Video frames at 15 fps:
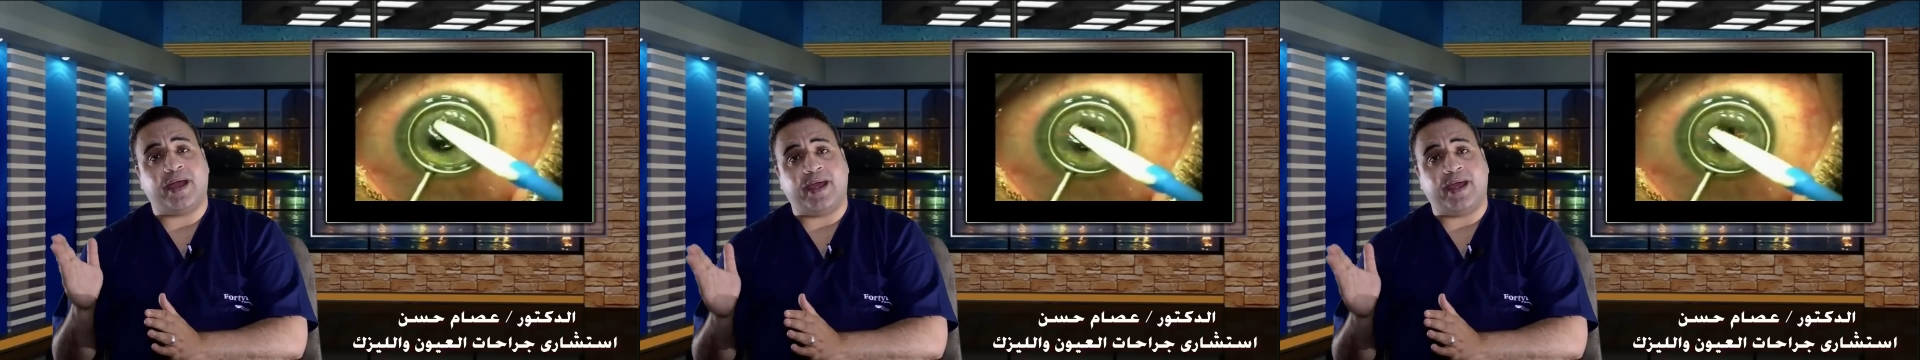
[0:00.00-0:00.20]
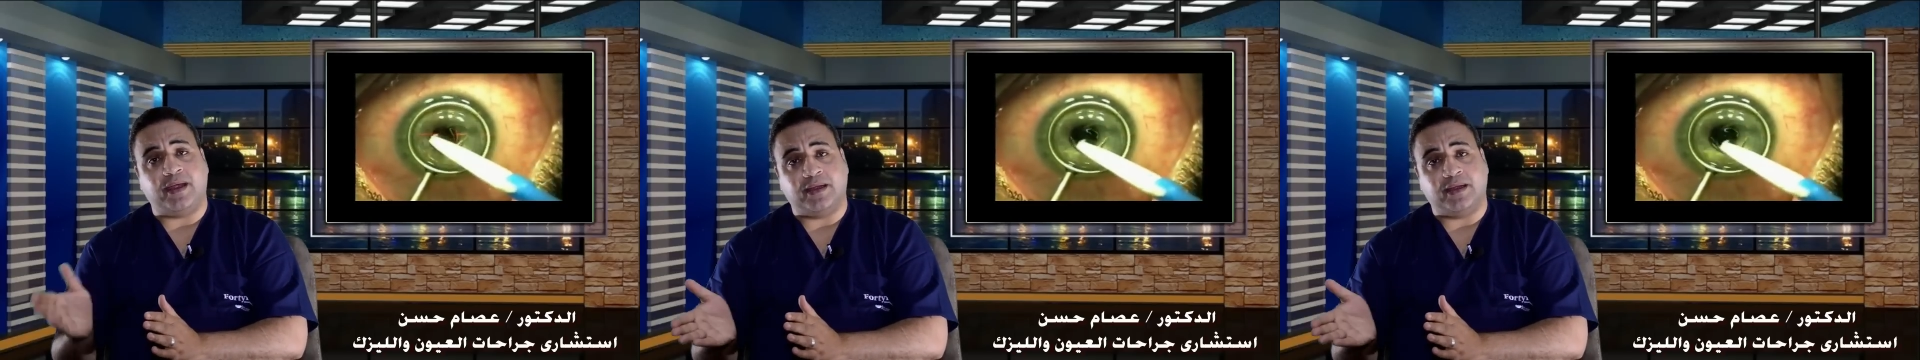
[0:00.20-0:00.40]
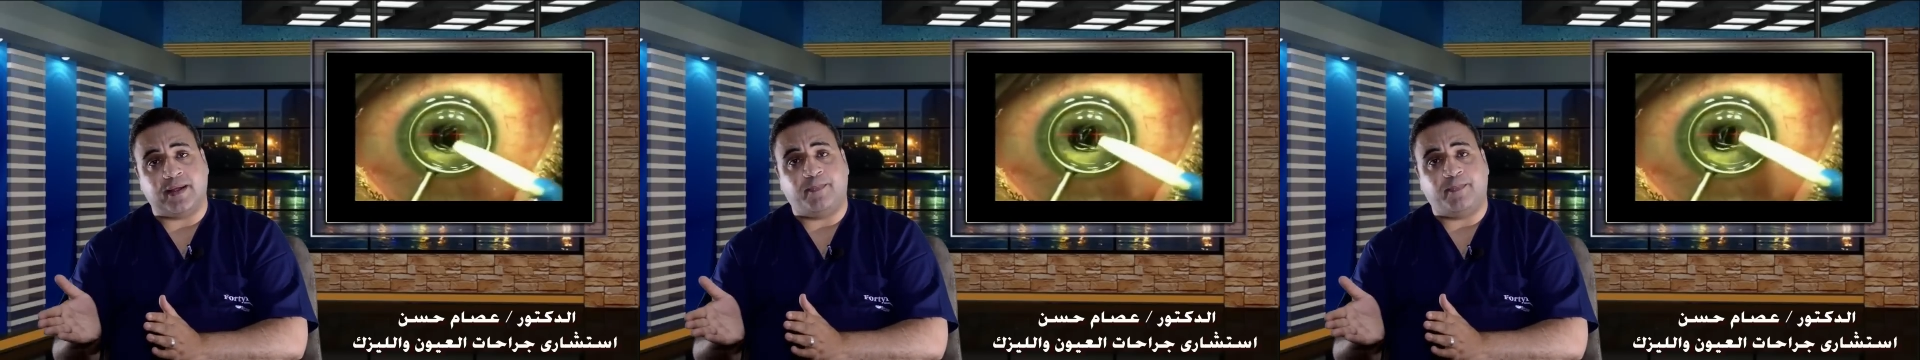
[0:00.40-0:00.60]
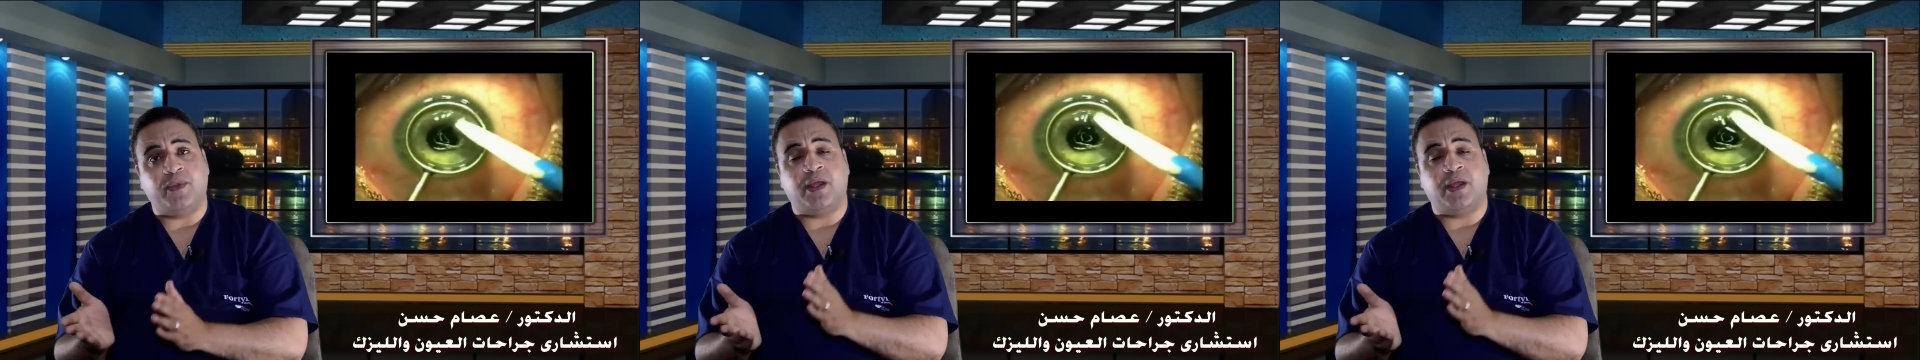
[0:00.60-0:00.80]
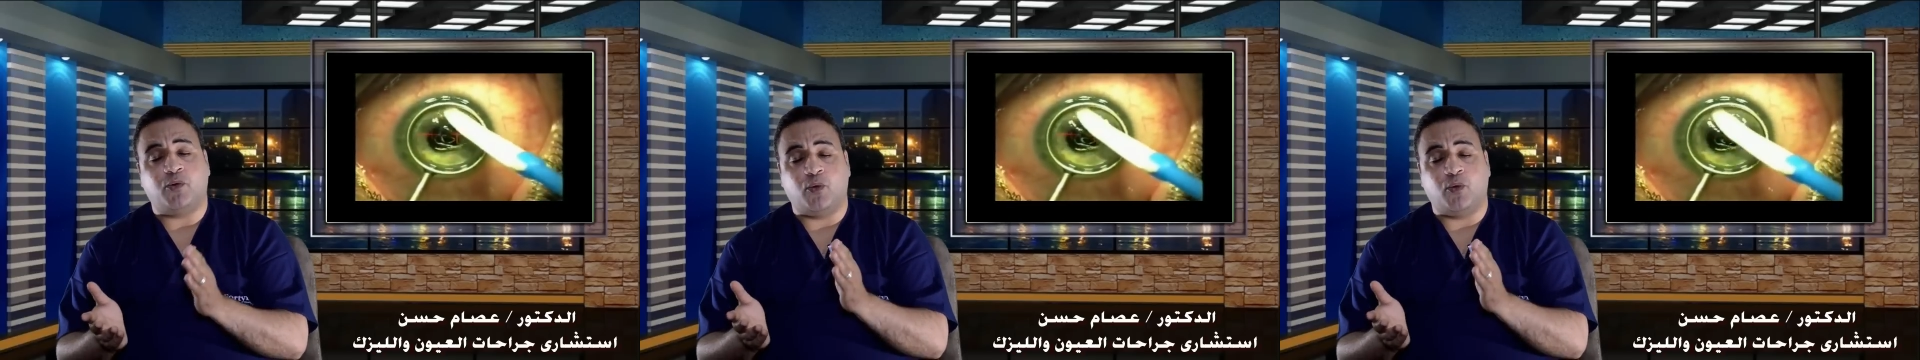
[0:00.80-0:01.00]
جيده
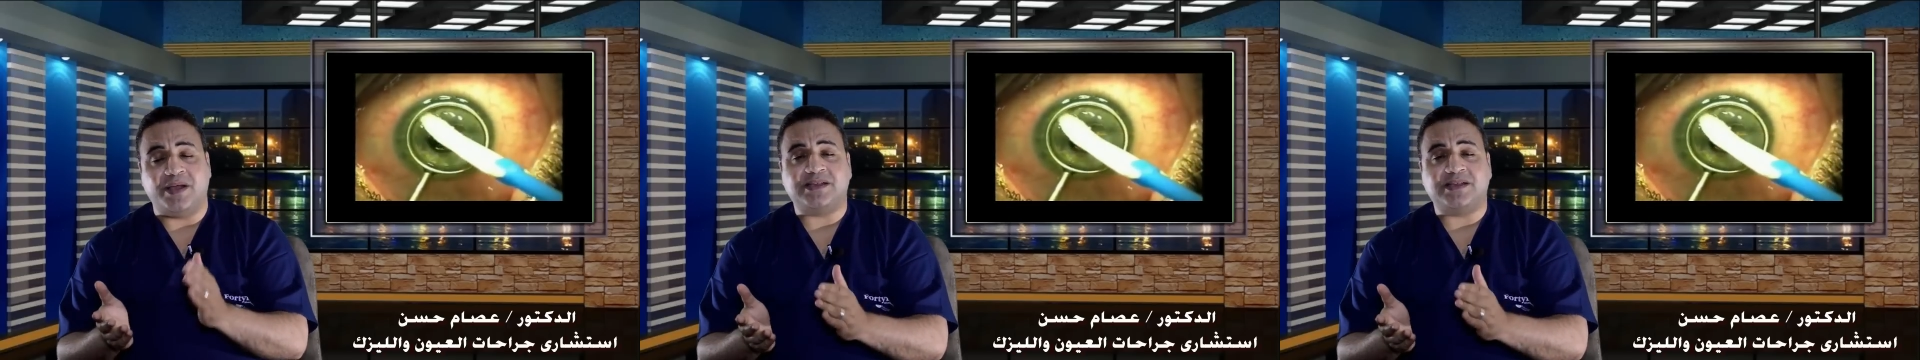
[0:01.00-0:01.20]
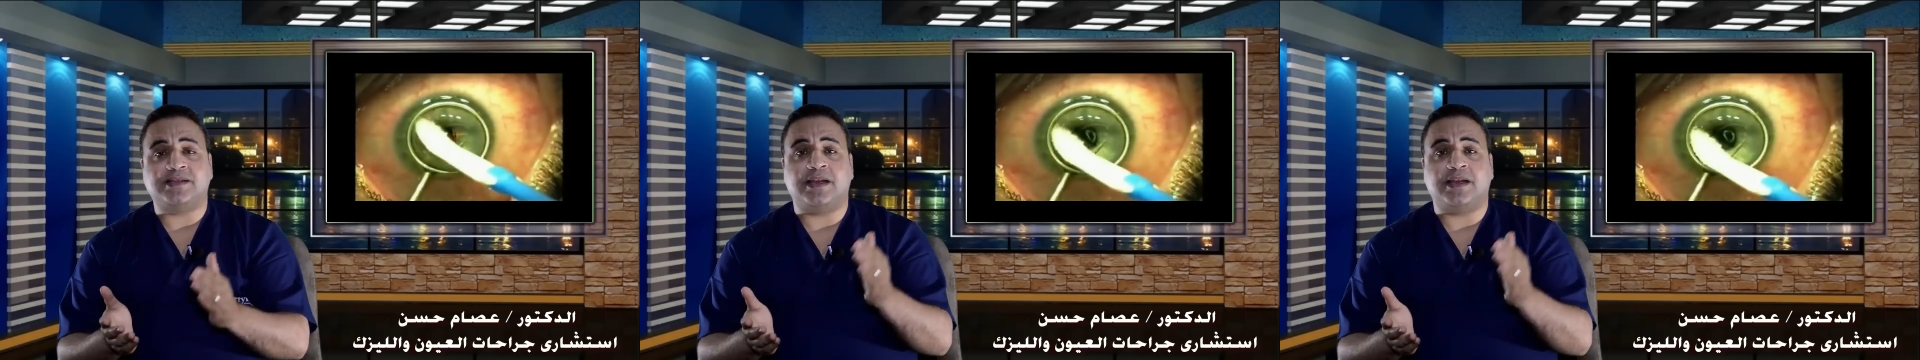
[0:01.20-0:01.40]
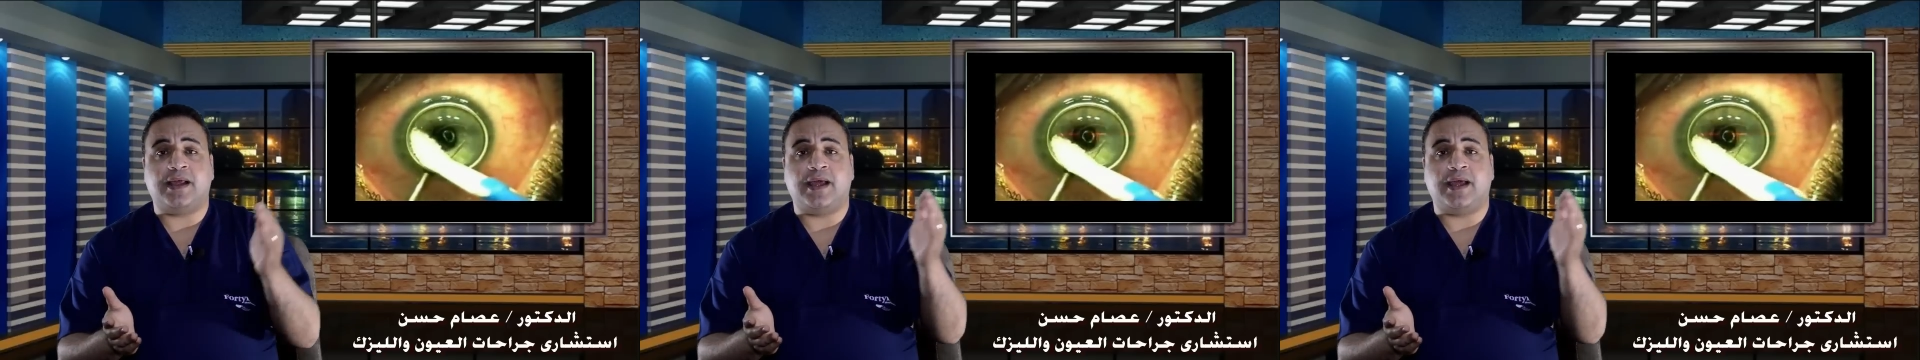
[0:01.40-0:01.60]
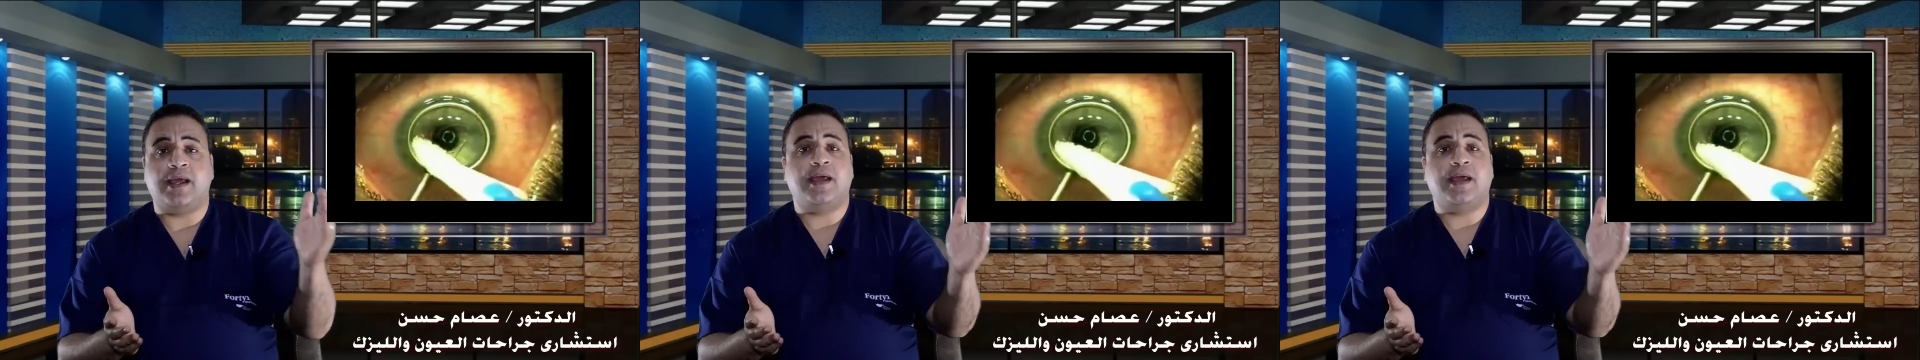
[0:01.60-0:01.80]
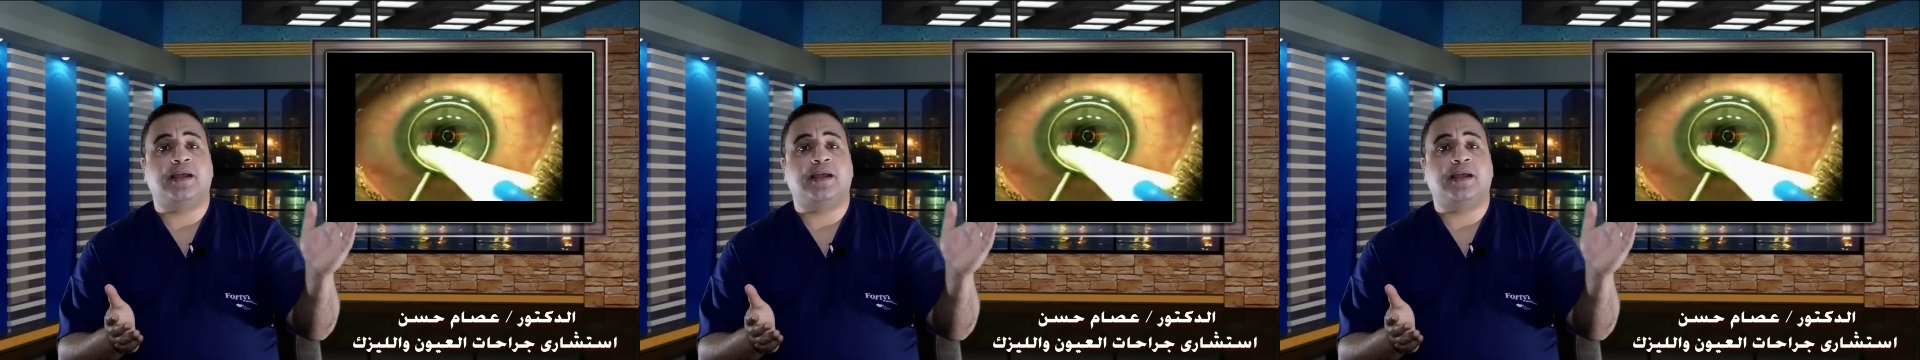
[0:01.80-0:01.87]
وباذن الله